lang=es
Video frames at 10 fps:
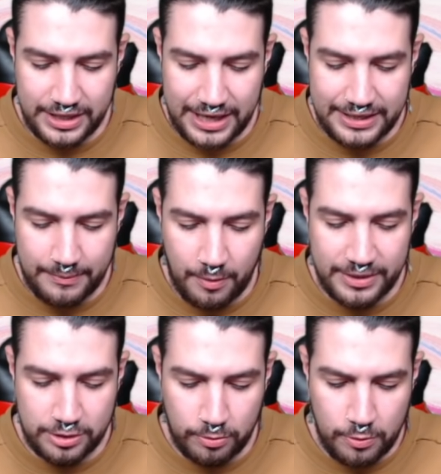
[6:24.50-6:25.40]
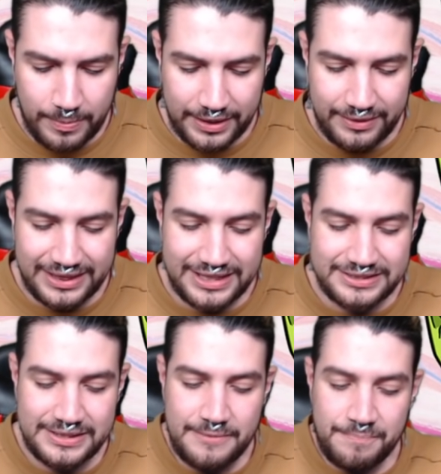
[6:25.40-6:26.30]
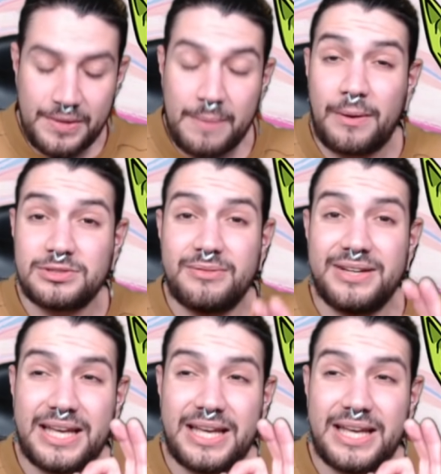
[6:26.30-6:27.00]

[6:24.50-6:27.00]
ya le he llamado Bellito Blue un par de veces. Vamos a ver